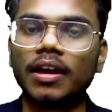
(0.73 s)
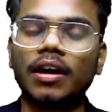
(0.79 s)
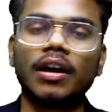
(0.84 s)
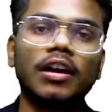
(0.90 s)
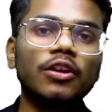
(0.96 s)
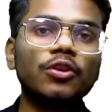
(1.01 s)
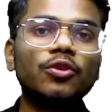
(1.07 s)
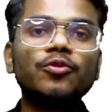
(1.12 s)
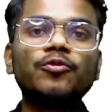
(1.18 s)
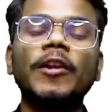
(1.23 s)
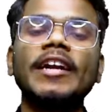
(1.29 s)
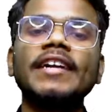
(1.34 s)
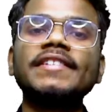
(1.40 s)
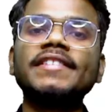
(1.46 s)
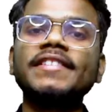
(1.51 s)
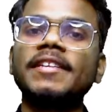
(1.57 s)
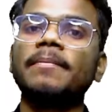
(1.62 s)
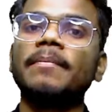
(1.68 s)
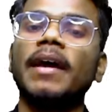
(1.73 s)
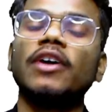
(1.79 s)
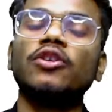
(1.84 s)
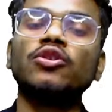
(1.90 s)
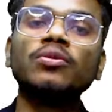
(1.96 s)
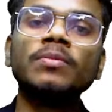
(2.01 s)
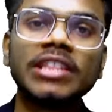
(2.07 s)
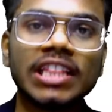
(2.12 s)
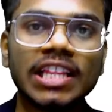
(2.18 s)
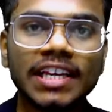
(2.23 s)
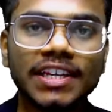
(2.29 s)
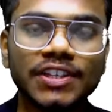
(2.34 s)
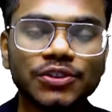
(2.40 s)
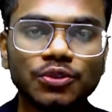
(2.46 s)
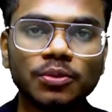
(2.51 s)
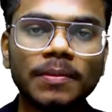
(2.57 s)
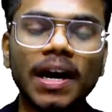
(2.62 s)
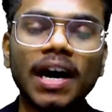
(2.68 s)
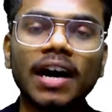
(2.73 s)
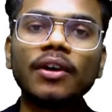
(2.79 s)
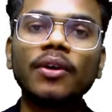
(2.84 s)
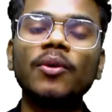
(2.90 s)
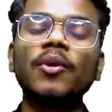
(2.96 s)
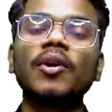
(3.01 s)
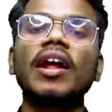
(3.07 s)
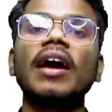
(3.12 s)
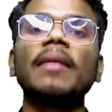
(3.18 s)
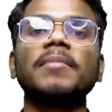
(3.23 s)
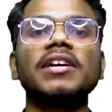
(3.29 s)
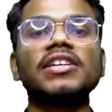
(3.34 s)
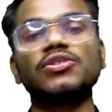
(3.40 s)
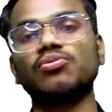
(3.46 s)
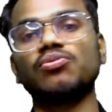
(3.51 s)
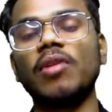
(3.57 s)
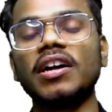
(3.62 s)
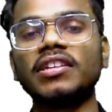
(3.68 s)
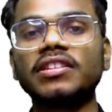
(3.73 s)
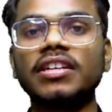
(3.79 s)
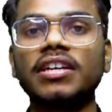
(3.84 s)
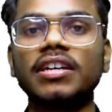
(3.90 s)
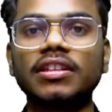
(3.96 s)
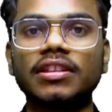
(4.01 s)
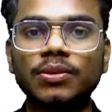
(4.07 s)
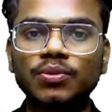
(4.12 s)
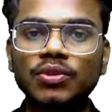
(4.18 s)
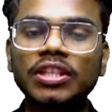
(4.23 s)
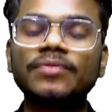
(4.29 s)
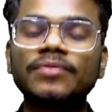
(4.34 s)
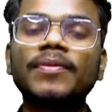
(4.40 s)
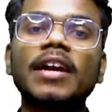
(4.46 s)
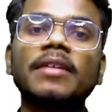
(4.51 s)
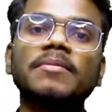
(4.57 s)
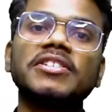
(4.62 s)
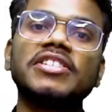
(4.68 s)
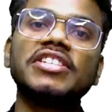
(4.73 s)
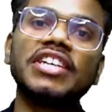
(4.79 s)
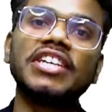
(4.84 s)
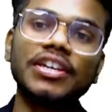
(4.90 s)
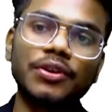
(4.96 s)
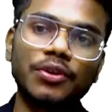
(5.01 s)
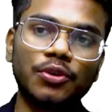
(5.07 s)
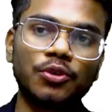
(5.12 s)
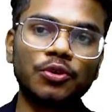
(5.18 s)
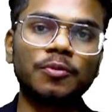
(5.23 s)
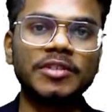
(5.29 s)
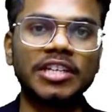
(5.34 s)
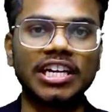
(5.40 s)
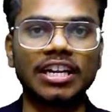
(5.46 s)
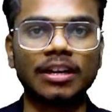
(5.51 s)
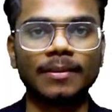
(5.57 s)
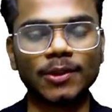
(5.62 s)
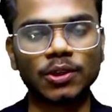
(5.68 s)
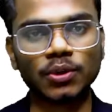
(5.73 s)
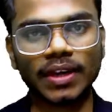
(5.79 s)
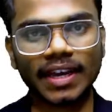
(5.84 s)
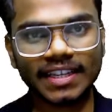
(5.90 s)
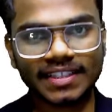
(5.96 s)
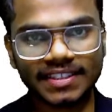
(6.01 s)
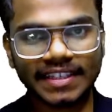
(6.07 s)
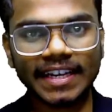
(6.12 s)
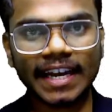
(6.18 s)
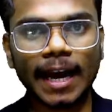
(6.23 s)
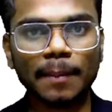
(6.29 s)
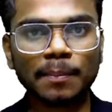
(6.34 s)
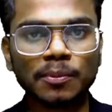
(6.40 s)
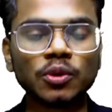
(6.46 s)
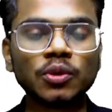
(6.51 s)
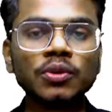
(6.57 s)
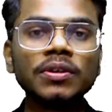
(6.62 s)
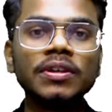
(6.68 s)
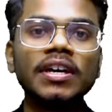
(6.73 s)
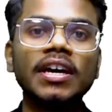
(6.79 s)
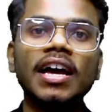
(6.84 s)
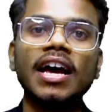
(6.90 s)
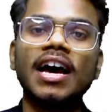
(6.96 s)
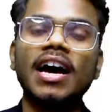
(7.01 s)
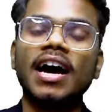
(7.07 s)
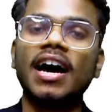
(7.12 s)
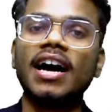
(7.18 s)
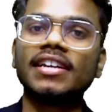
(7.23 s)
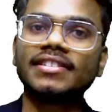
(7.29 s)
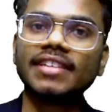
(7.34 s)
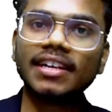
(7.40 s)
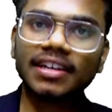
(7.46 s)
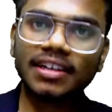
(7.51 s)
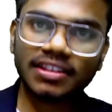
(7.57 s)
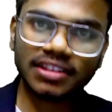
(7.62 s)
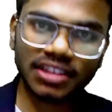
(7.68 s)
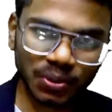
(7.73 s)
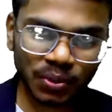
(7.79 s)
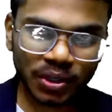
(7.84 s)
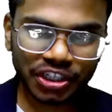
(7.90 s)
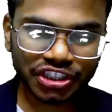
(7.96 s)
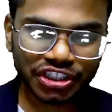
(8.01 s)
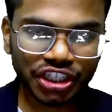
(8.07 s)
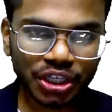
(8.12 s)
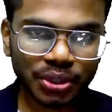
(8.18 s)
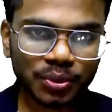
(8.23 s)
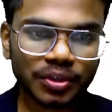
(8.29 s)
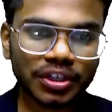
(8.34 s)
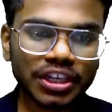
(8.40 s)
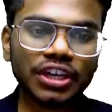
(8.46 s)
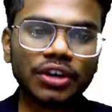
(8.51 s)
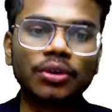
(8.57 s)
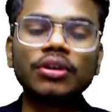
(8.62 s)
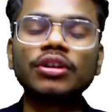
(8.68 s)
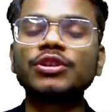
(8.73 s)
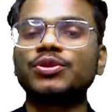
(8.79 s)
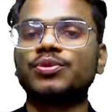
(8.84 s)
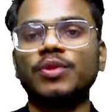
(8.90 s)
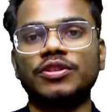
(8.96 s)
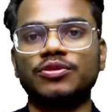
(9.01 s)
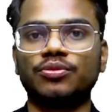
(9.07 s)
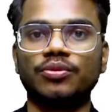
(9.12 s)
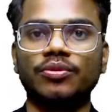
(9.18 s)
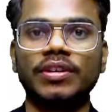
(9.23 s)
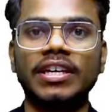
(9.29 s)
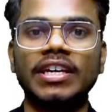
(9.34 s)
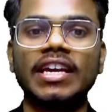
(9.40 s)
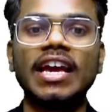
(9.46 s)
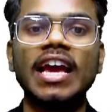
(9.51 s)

हेलो फ्रेंड्स मैं हूं मिथिलेश कुमार और आपका स्वागत करता हूं उदित फार्मेसी के यूट्यूब चैनल पे तो कैसे हैं आप लोग आशा करता हूं अच्छे होंगे और स्वस्थ होंगे